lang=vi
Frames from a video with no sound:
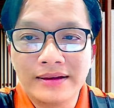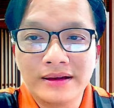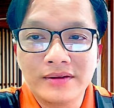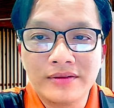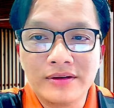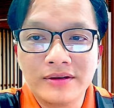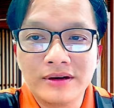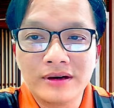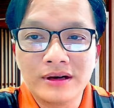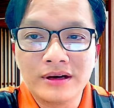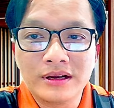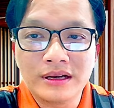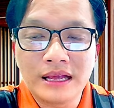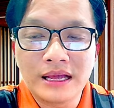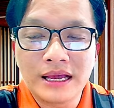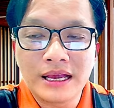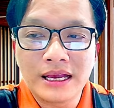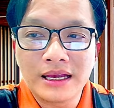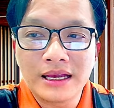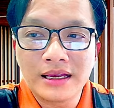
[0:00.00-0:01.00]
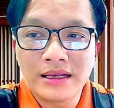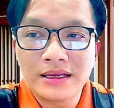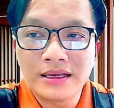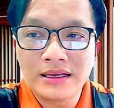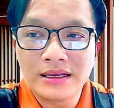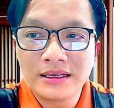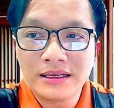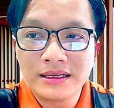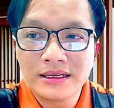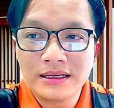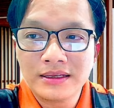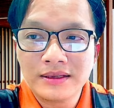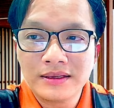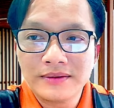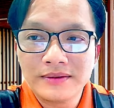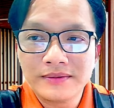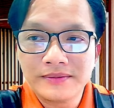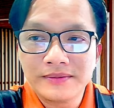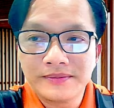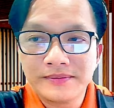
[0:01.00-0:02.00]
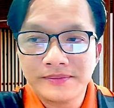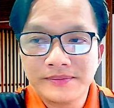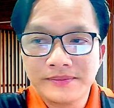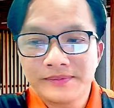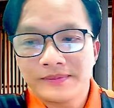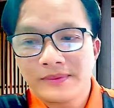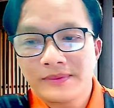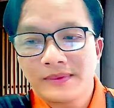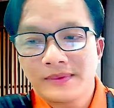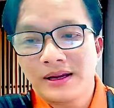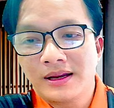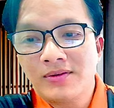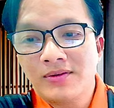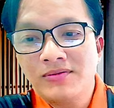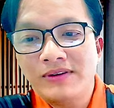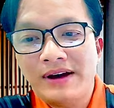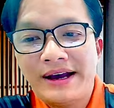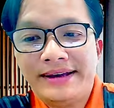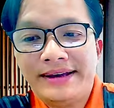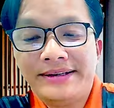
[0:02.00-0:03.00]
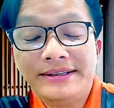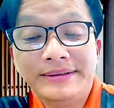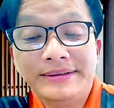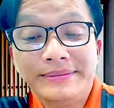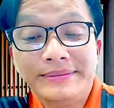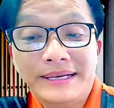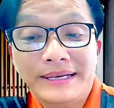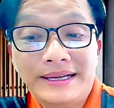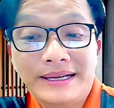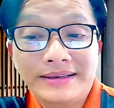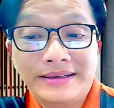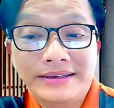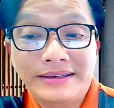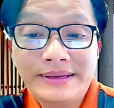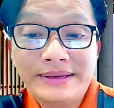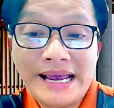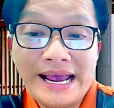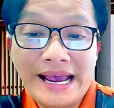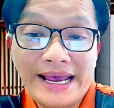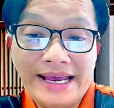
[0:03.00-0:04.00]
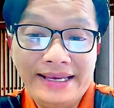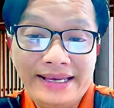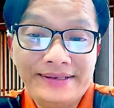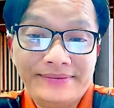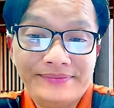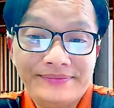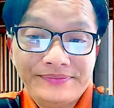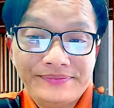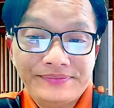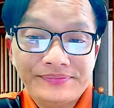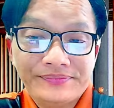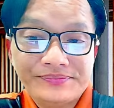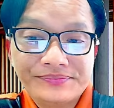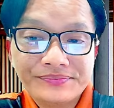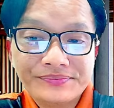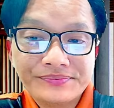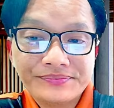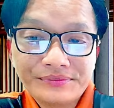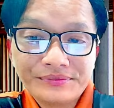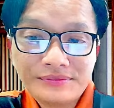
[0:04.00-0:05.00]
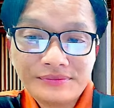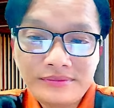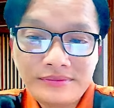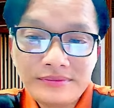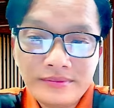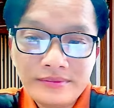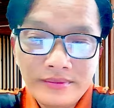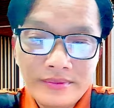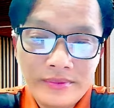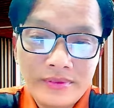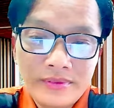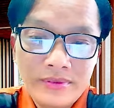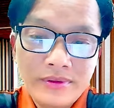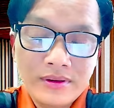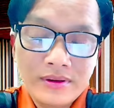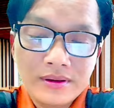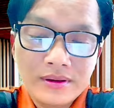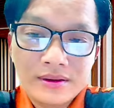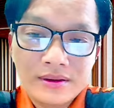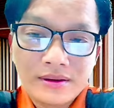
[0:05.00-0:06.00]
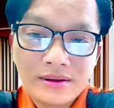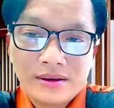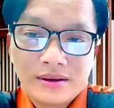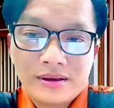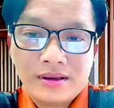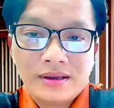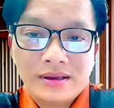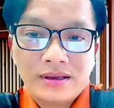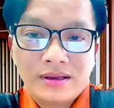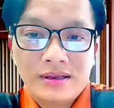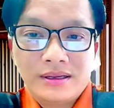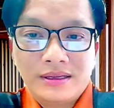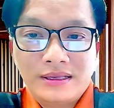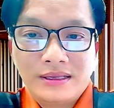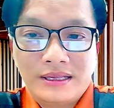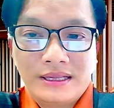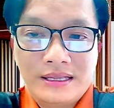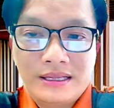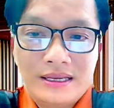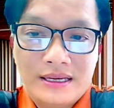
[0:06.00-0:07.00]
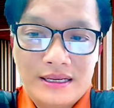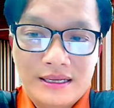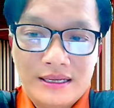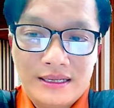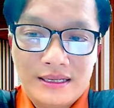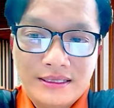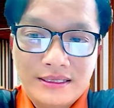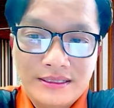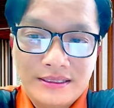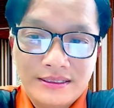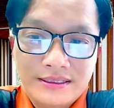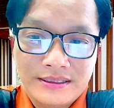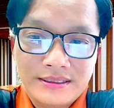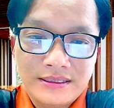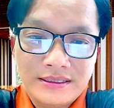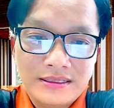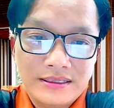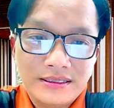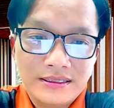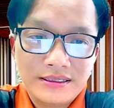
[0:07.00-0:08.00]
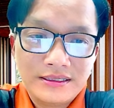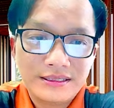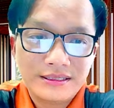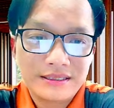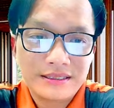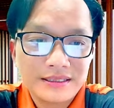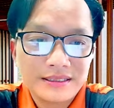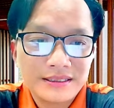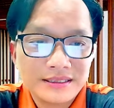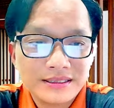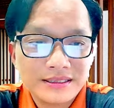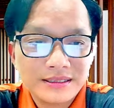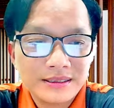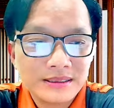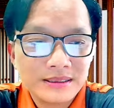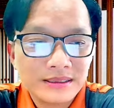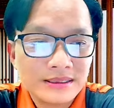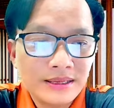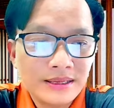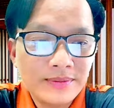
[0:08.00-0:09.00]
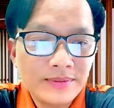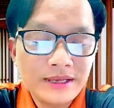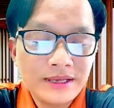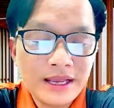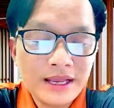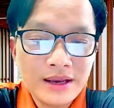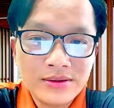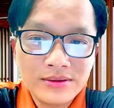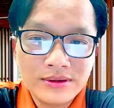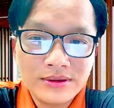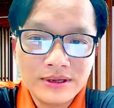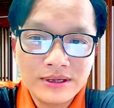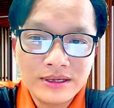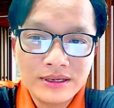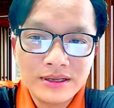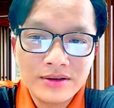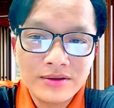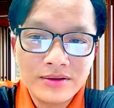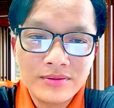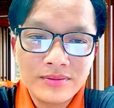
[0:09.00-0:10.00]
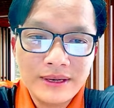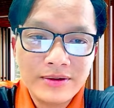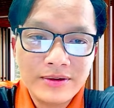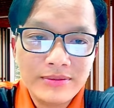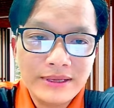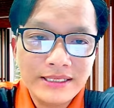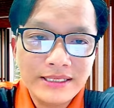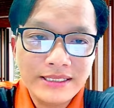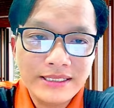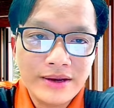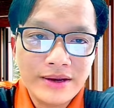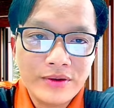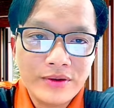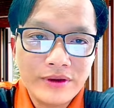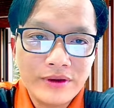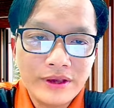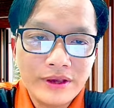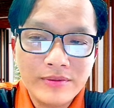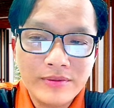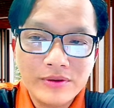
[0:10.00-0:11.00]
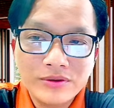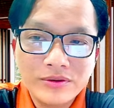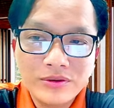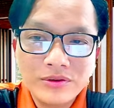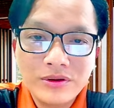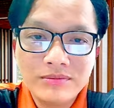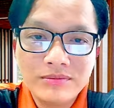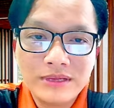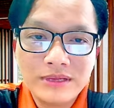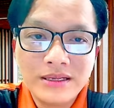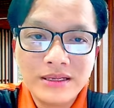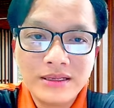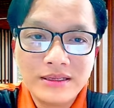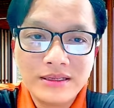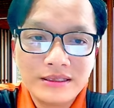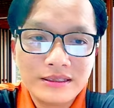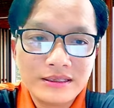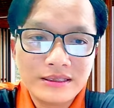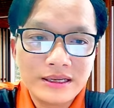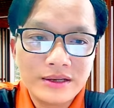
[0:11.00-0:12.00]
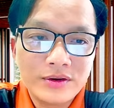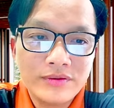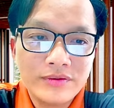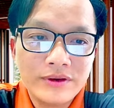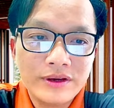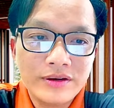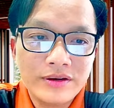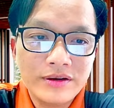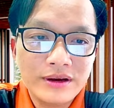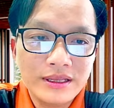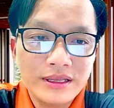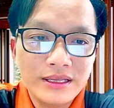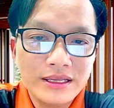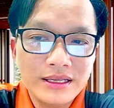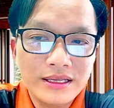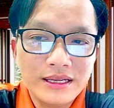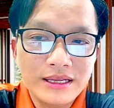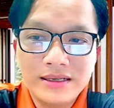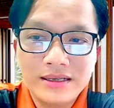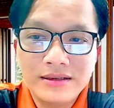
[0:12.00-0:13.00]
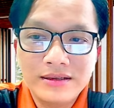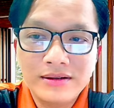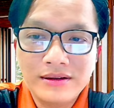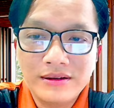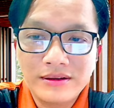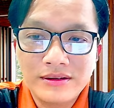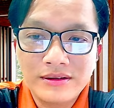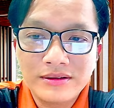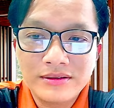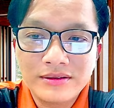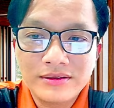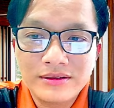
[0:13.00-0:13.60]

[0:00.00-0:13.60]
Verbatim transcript: vừa là đóng vai người mình là người bị hại. Ừ. Thì à, Ờ, thám Tư Cao còn ờ, hôm nay cũng chia sẻ quý vị một số thông tin để quý vị có cái nhìn nhận nó